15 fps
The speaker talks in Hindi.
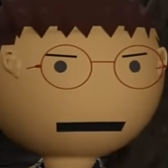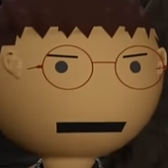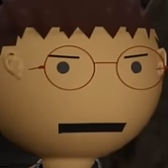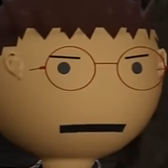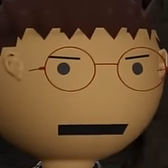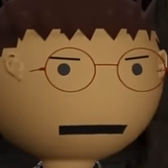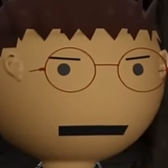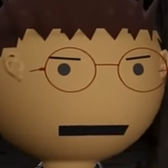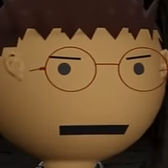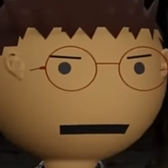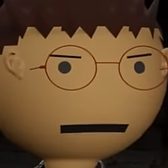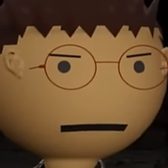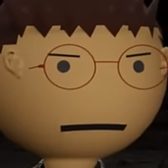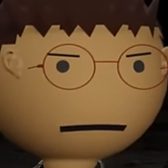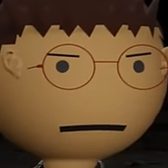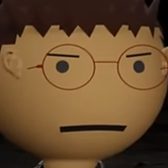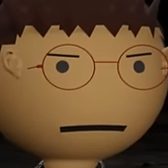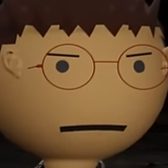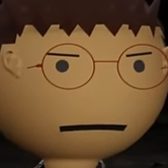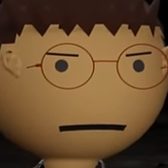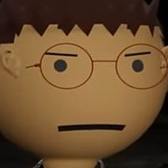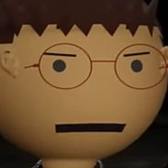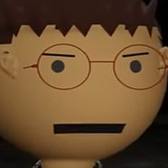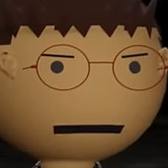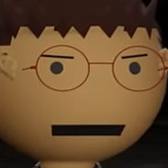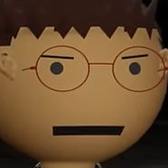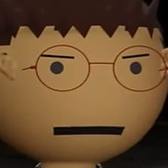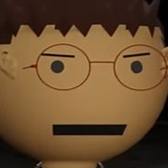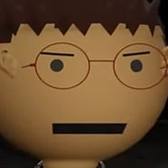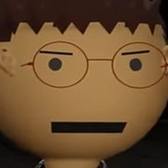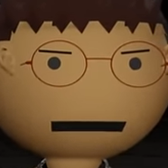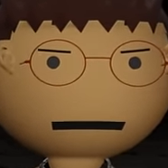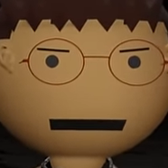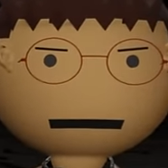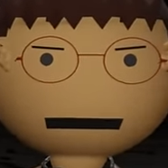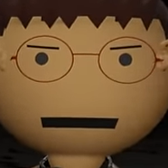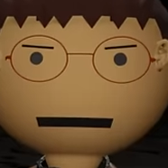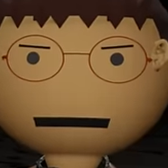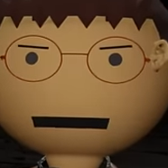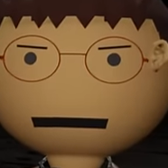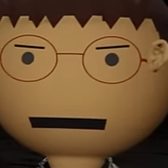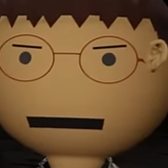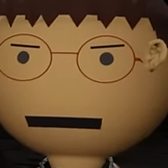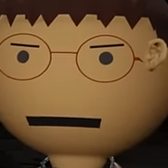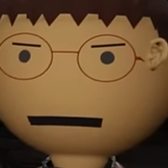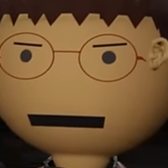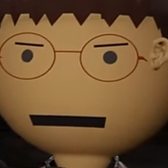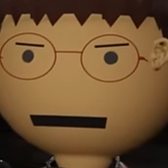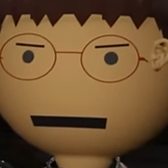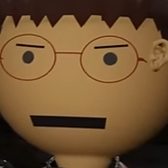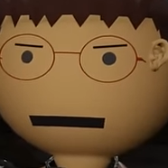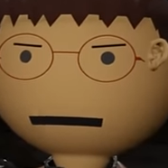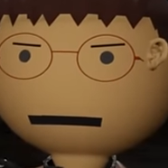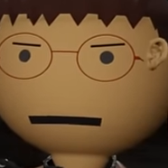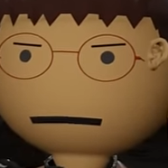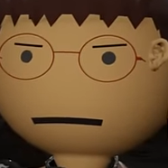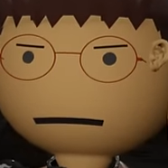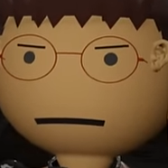डीलर को ढूंढें जिससे डीलर को ढूंढने में आसानी होगी